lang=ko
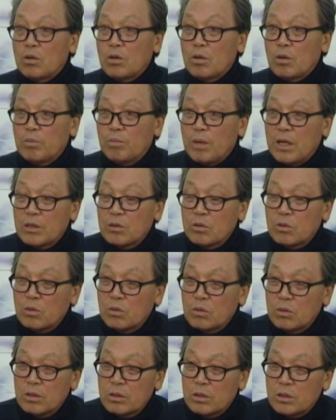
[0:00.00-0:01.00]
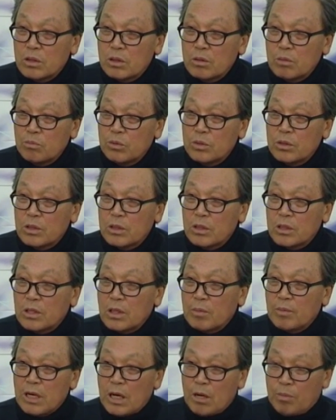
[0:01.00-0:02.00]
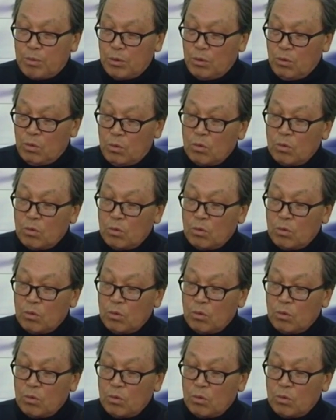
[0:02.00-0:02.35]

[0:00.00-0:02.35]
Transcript: 오늘 방송을 들은 분들이 있다면 앞으로